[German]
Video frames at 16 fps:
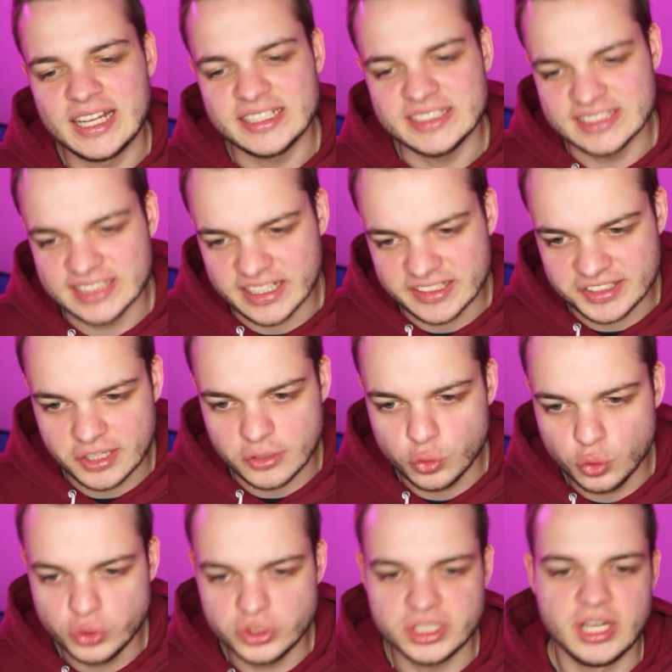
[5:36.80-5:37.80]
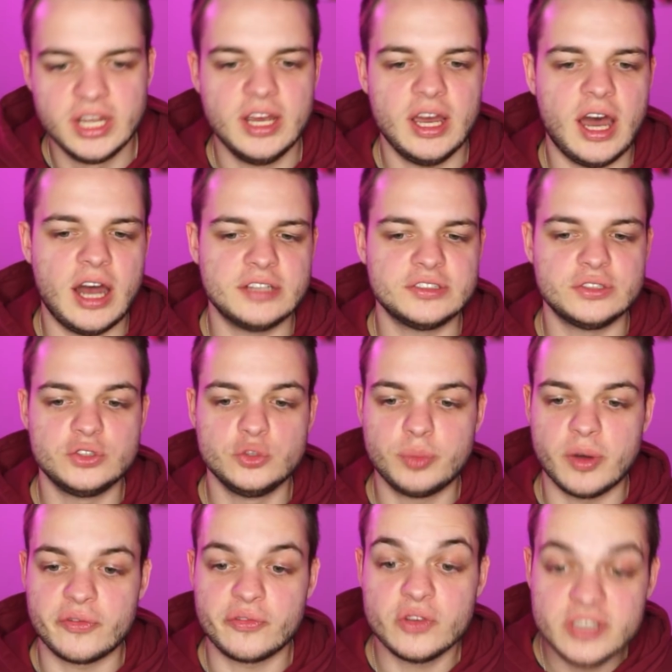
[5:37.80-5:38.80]
sehr, sehr gut. Also
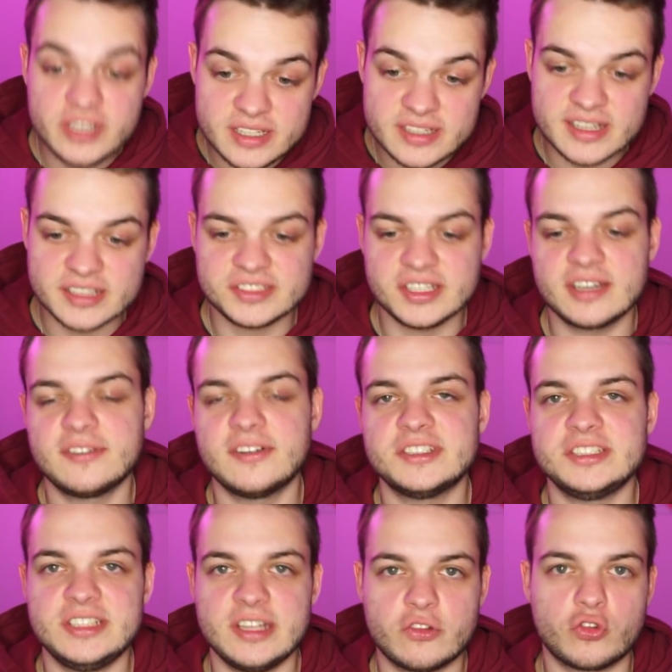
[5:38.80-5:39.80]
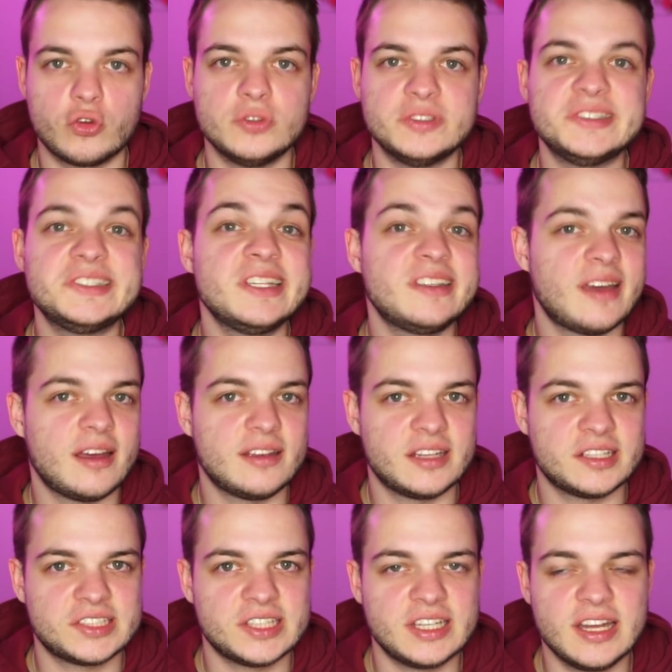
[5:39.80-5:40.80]
super für ihn, dass er quasi jetzt schon sicher hat,
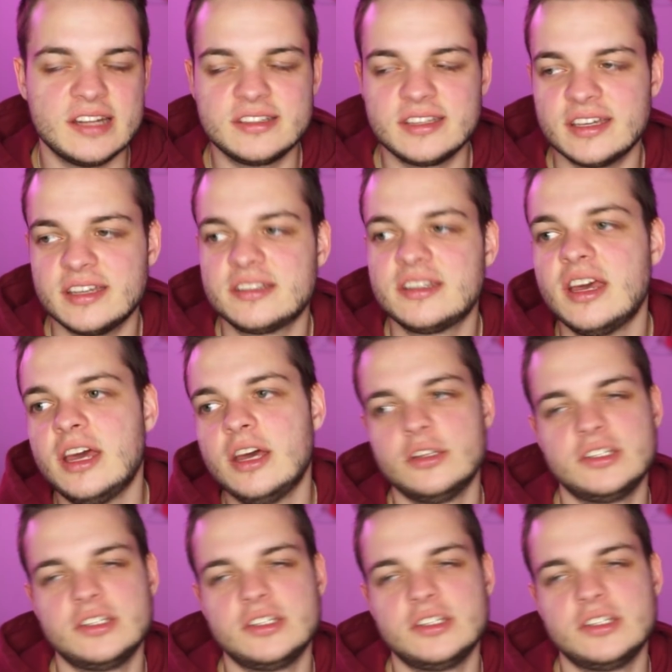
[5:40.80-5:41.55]
dass er Geld kriegt.